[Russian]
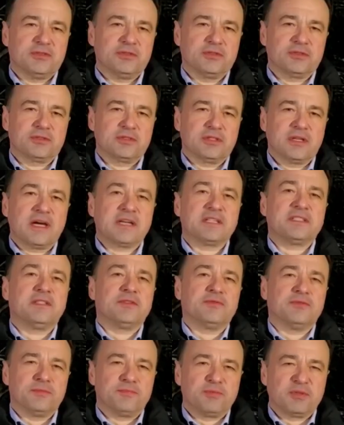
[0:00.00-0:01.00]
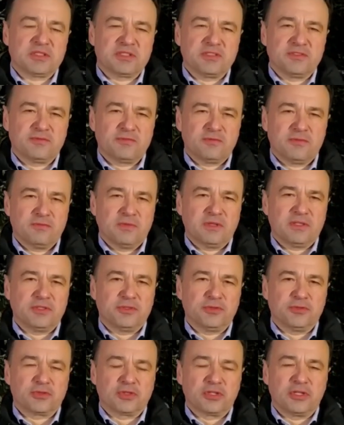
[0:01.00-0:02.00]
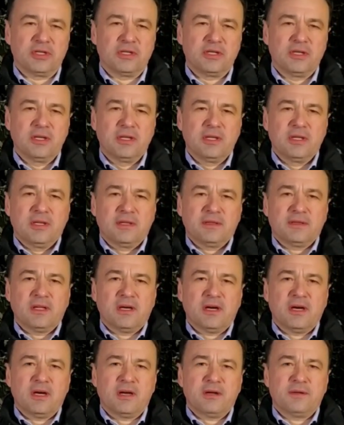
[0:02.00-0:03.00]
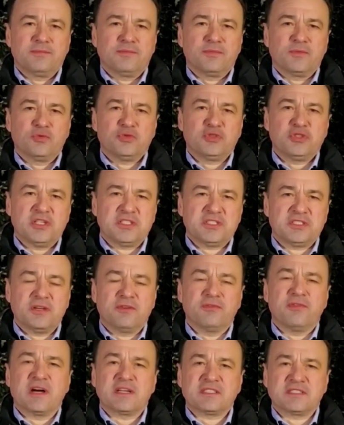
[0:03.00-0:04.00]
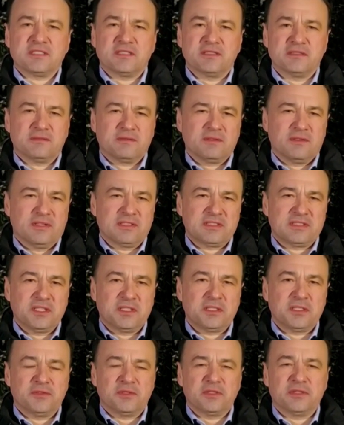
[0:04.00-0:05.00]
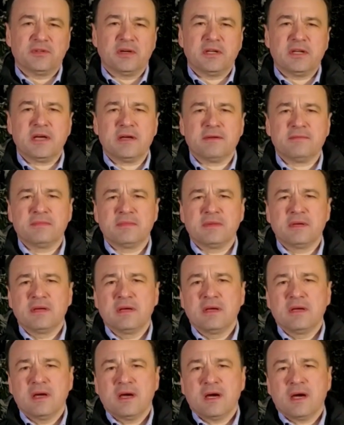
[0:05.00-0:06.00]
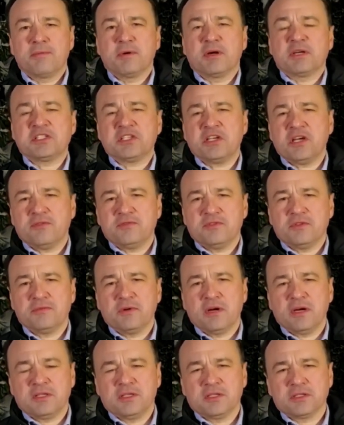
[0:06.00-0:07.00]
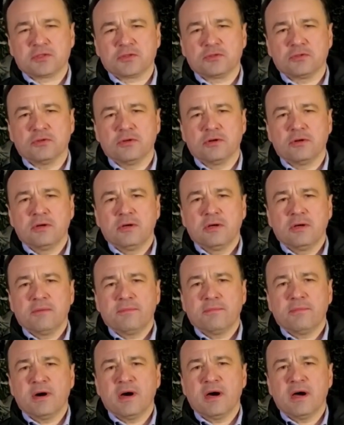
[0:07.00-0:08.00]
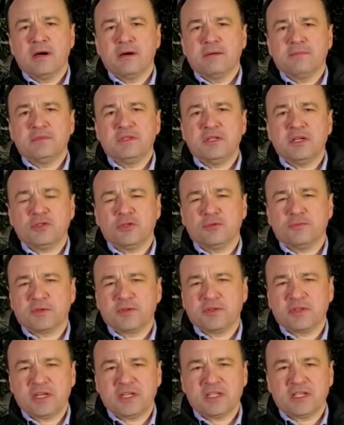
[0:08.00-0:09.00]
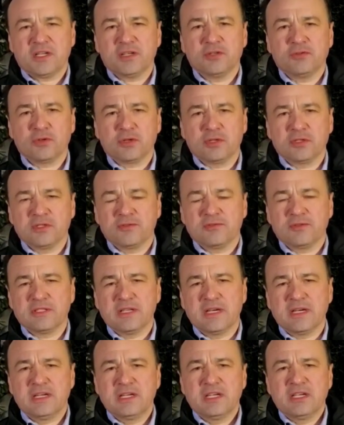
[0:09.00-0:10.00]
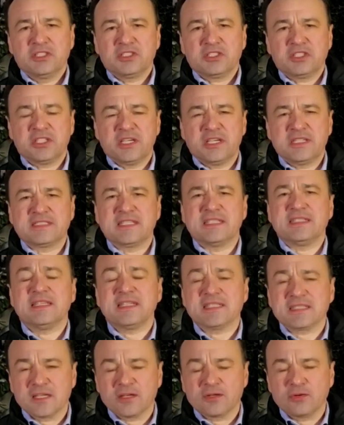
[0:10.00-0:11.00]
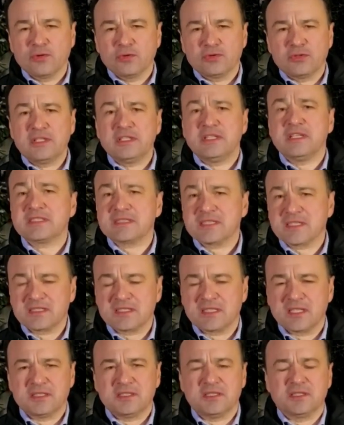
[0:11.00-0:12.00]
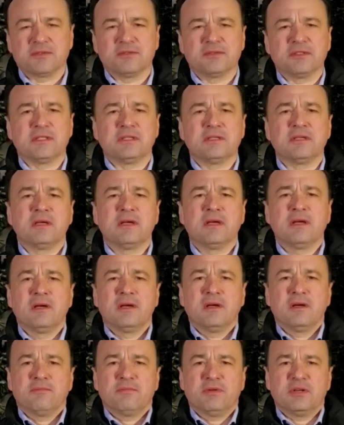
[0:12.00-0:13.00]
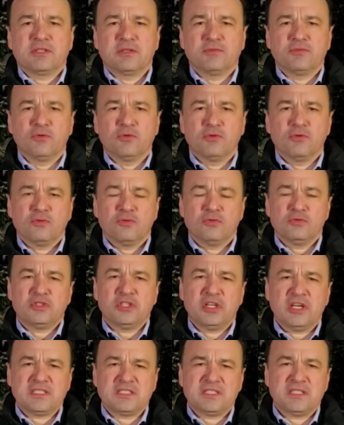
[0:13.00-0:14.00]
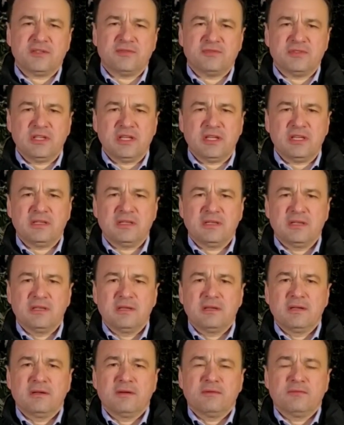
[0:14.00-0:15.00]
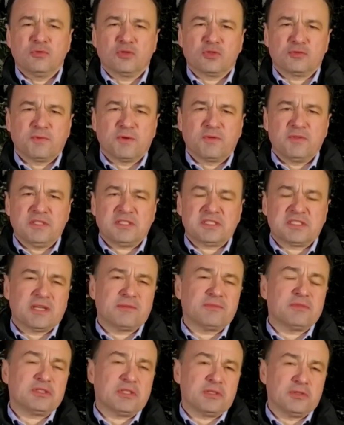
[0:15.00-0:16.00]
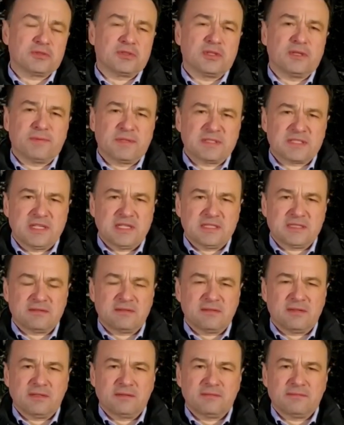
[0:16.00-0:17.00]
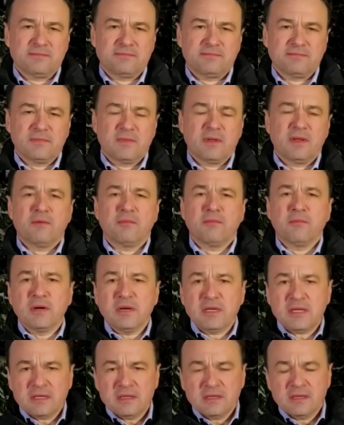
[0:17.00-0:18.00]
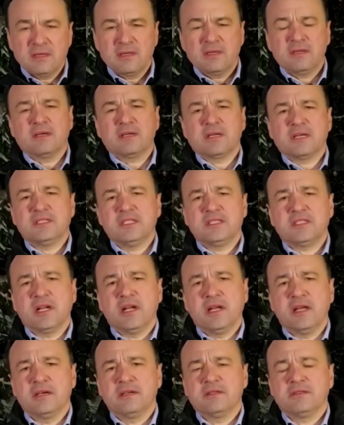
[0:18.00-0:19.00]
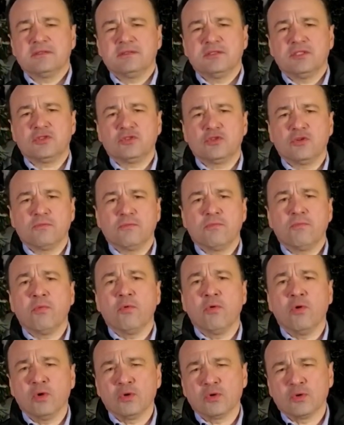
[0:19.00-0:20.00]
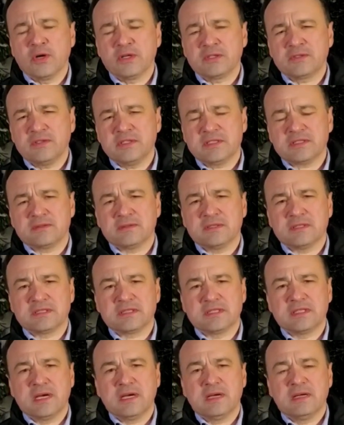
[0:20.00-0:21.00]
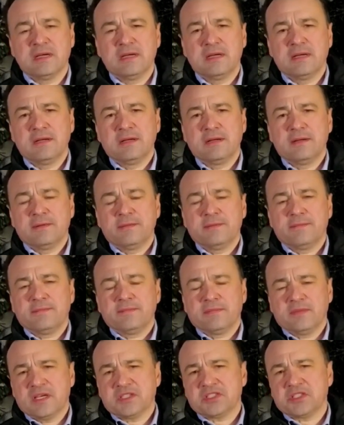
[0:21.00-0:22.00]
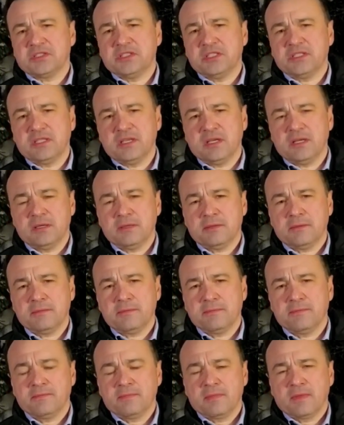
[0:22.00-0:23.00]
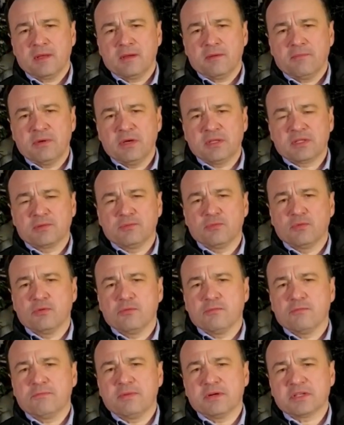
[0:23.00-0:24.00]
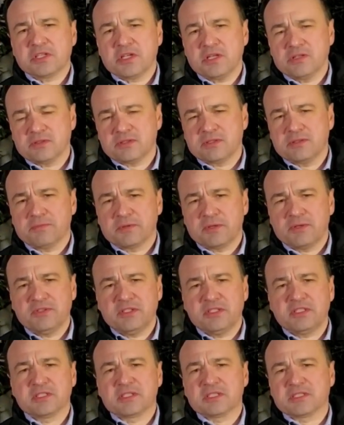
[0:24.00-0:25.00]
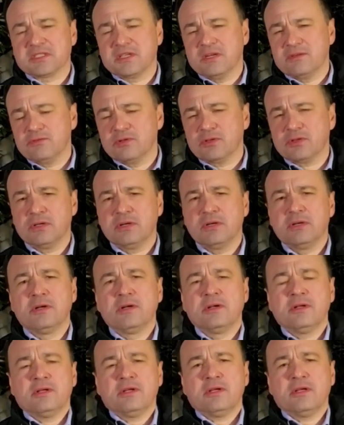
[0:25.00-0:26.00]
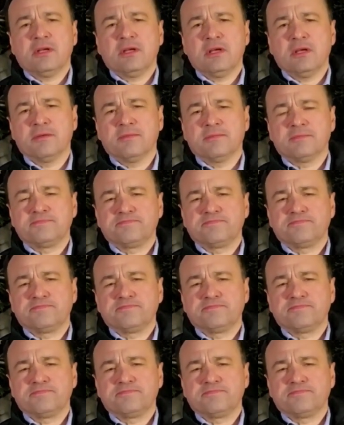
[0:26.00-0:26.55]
Идет активный призыв молодежи на участие в акции 23 января, обращая внимание, что по мнению правоохранительных органов она считается незаконной, несанкционированной. Поэтому участие в ней может повлечь самые серьезные последствия. Мы, родители, несем полную ответственность за наших детей. Поэтому, пожалуйста, проведите разговор и